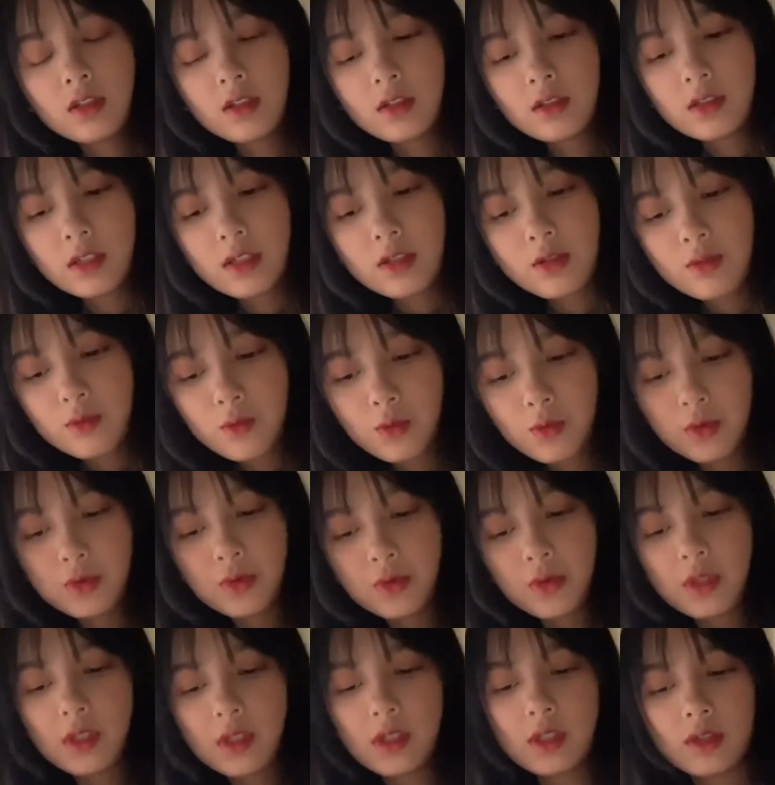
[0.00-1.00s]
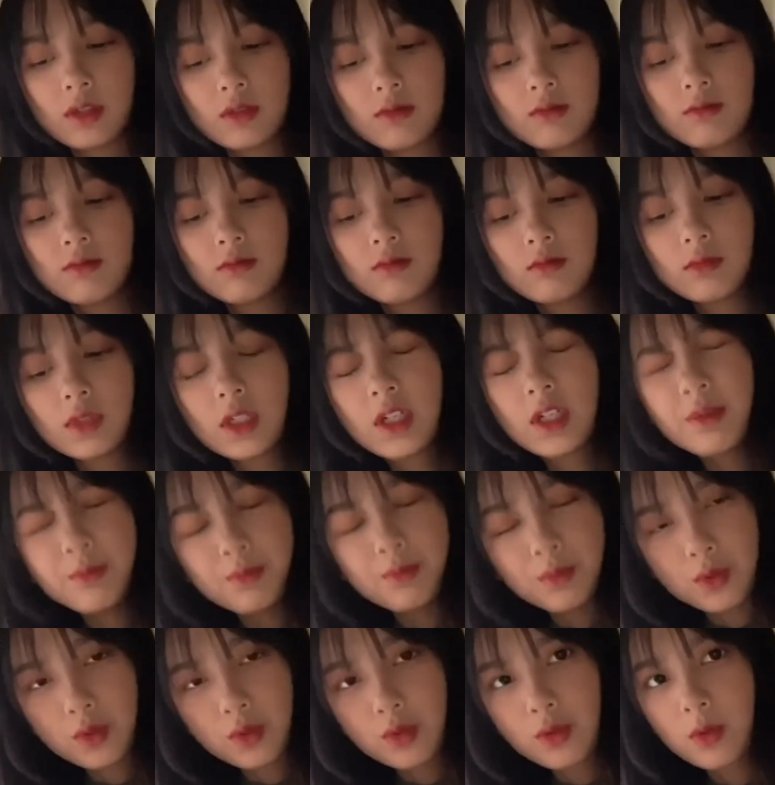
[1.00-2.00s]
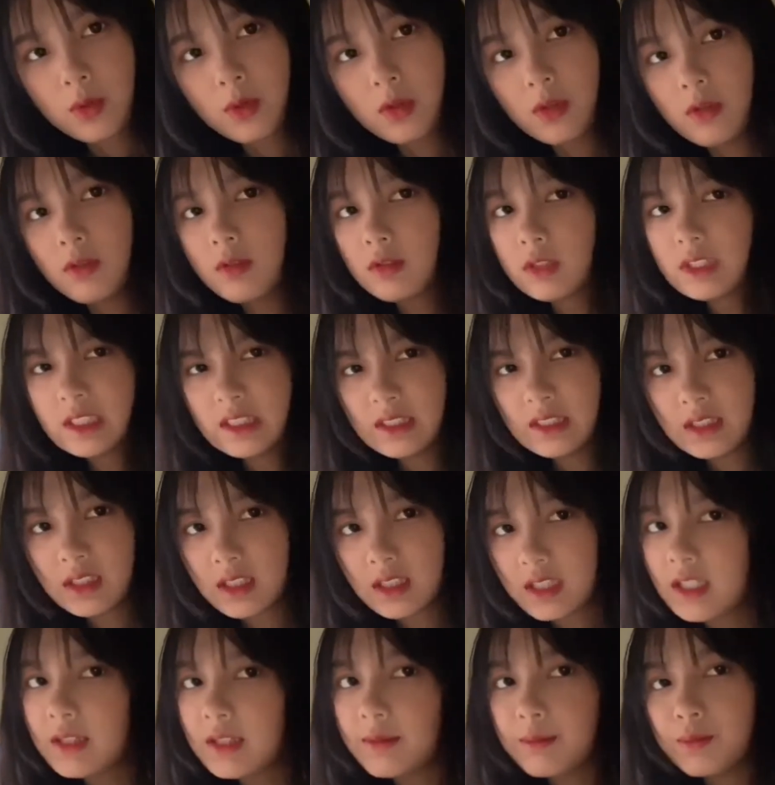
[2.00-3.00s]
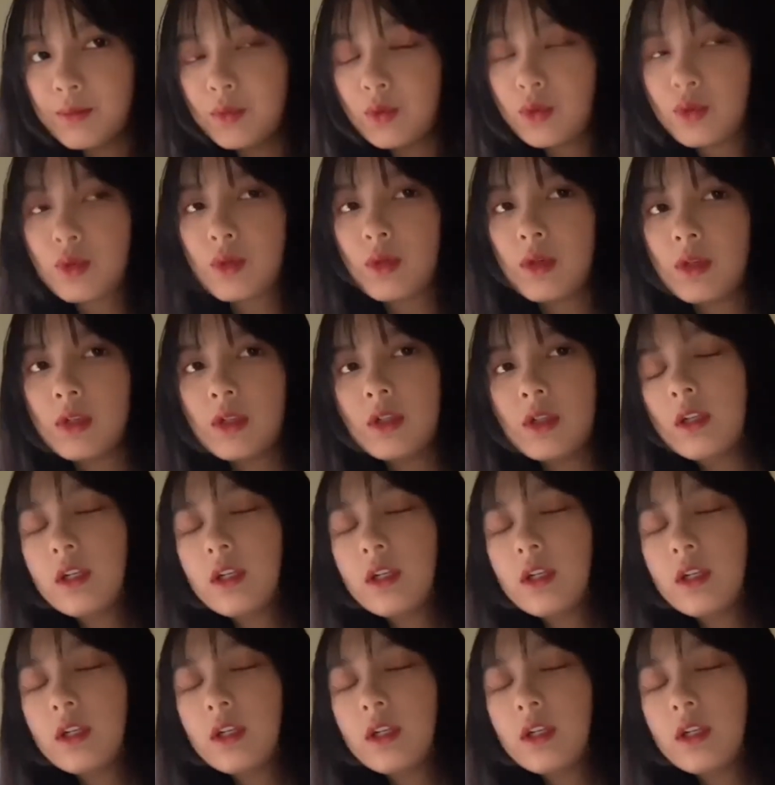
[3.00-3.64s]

但是我觉得很不错，真的很不错。